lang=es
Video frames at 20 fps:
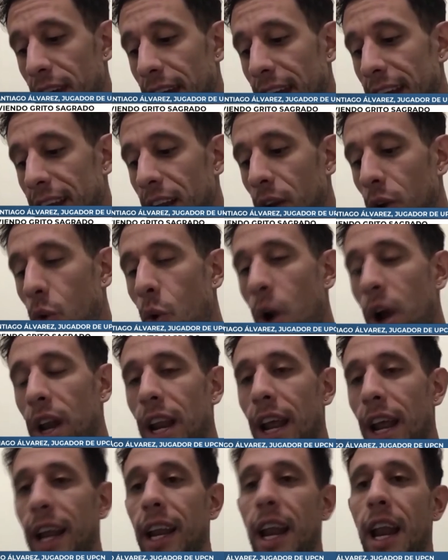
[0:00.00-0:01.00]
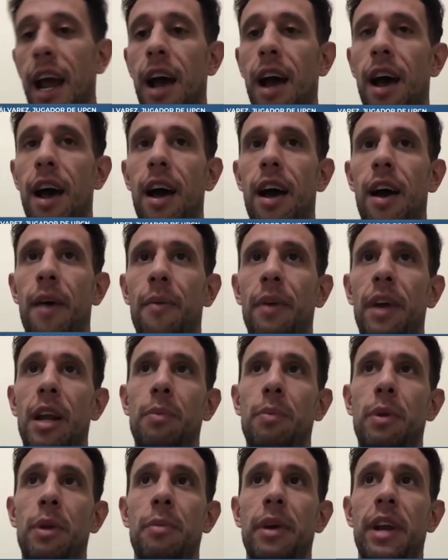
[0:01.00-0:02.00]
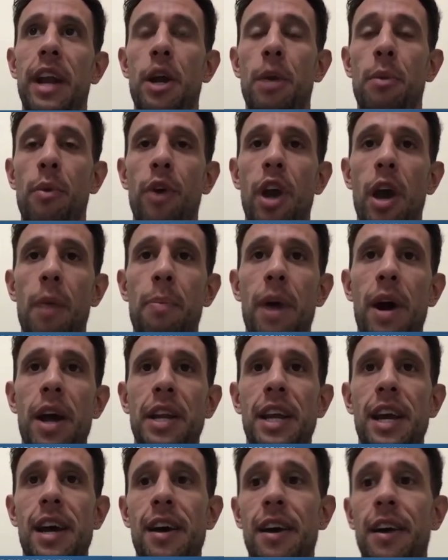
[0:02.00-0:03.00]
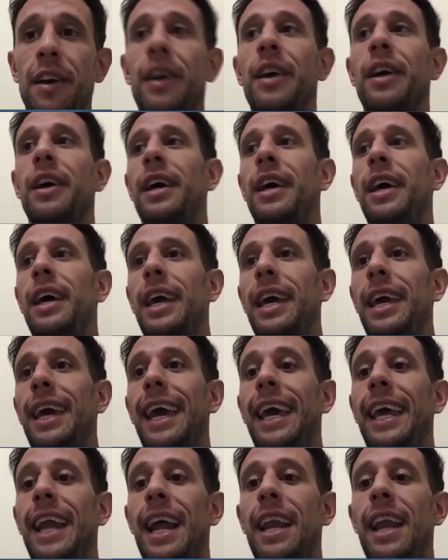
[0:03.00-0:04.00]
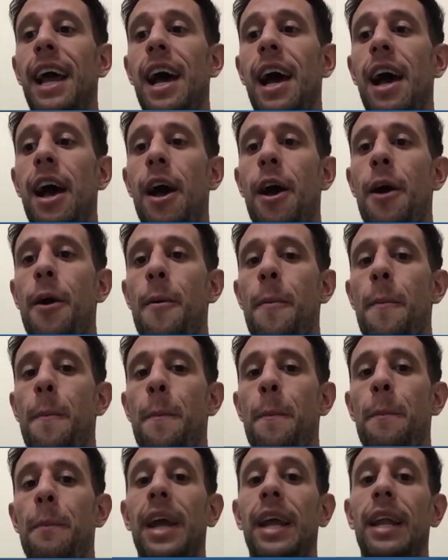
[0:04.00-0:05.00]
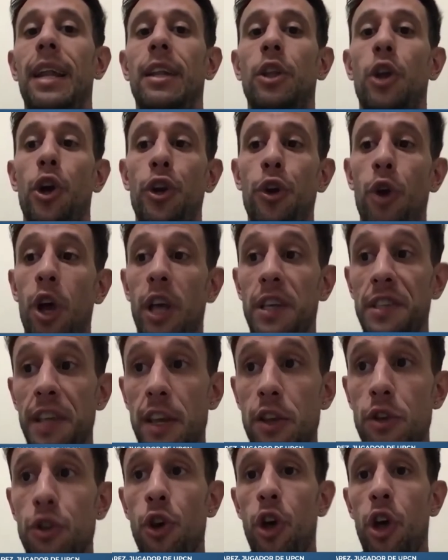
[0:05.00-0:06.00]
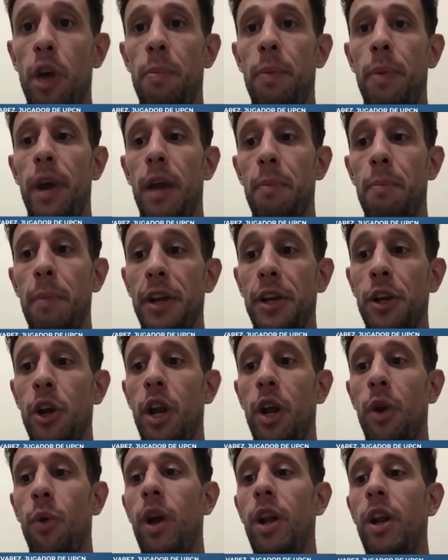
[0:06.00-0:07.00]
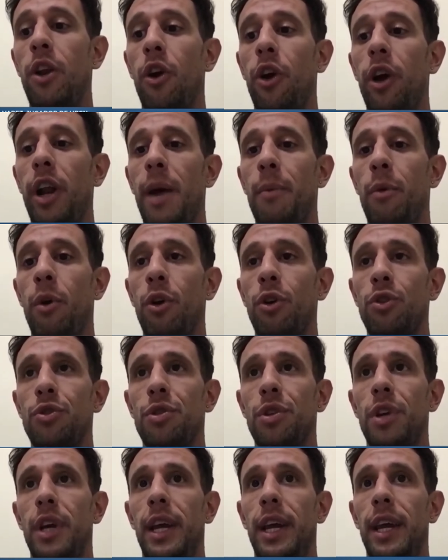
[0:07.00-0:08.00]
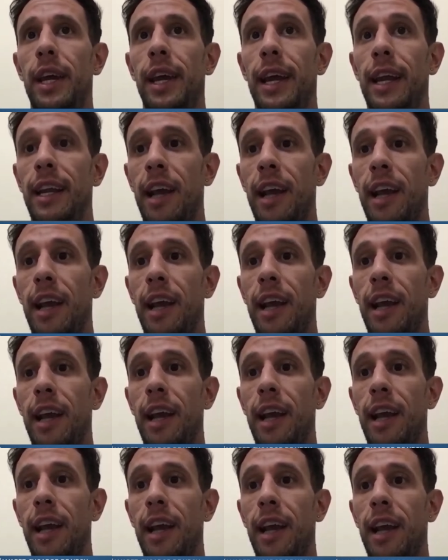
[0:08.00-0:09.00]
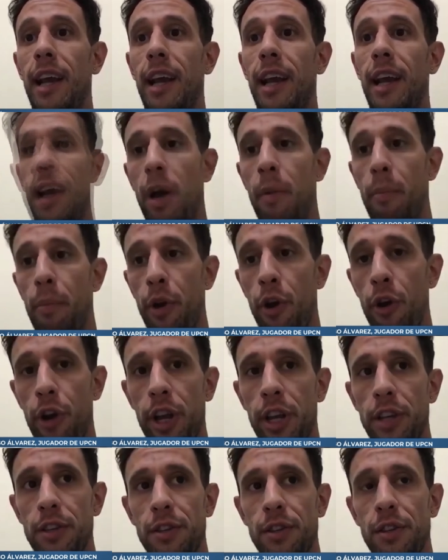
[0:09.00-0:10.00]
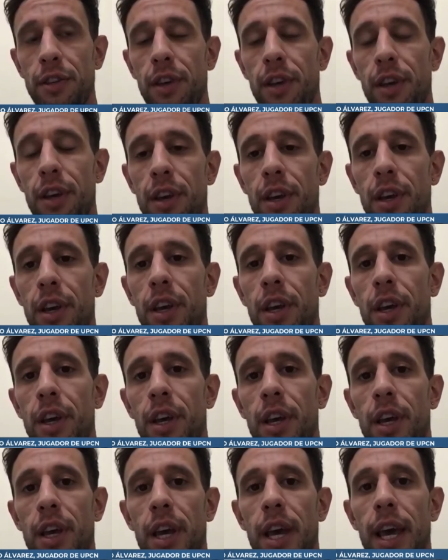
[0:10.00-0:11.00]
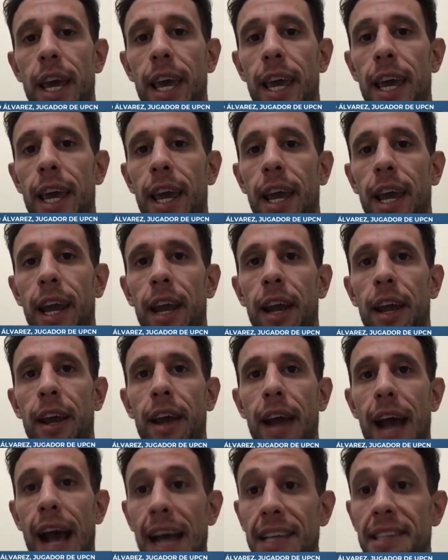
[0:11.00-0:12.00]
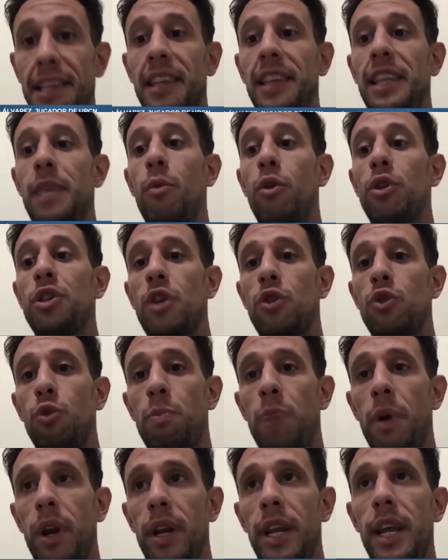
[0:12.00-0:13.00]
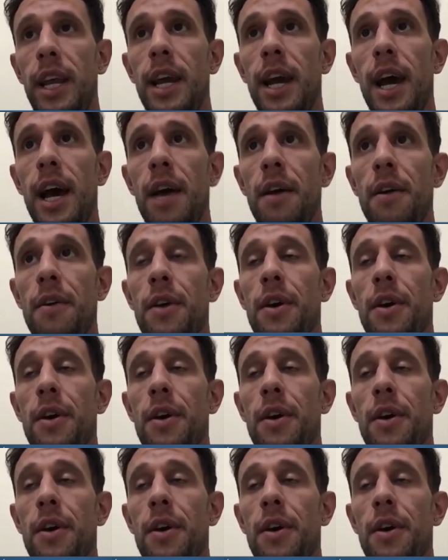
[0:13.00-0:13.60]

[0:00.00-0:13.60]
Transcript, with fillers: el cual el primer año que me voy a España eh, era el torneo de ascenso español en el cual logramos ah, eh, el campeonato, salimos campeones, eh, ascendimos a Superliga